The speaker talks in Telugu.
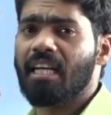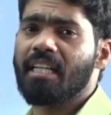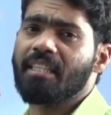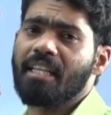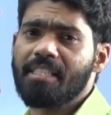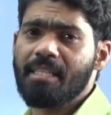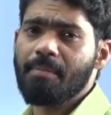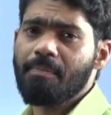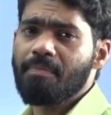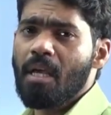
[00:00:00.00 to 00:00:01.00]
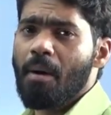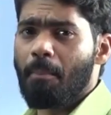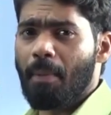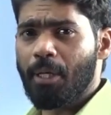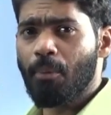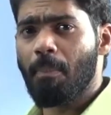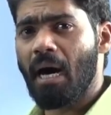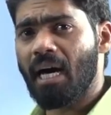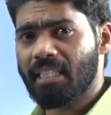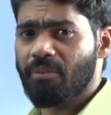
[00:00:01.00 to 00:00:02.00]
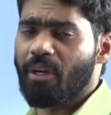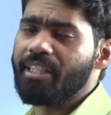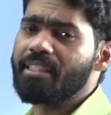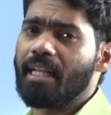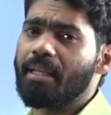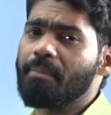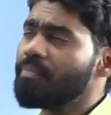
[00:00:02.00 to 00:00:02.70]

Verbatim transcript: కార్యదర్శి మరియు భారత వైస్రై